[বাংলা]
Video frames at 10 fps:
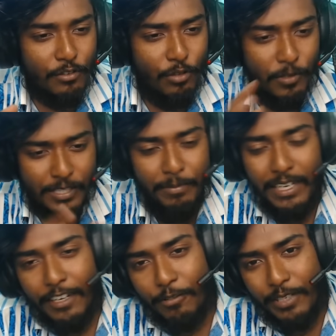দশে
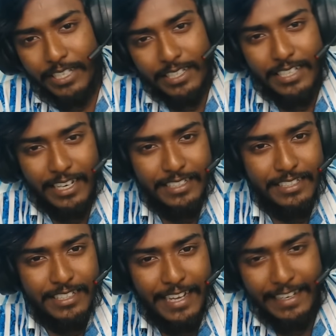মিলে করি কাজ হারে
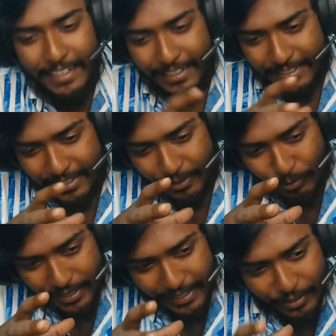জিতে নাহিলাজ
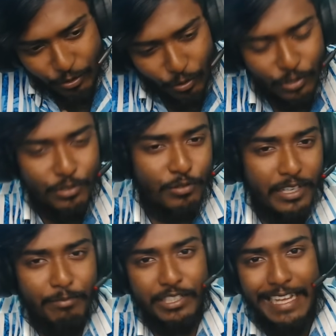এবং এই দশ
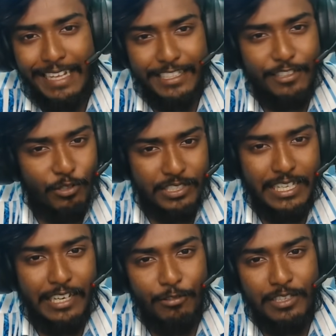জনার মধ্যে হাতে দশটা
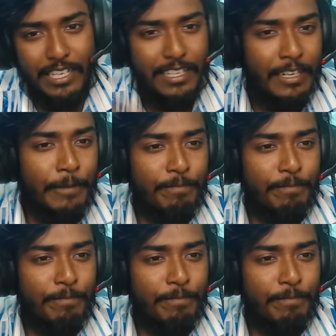আঙ্গুল থাকে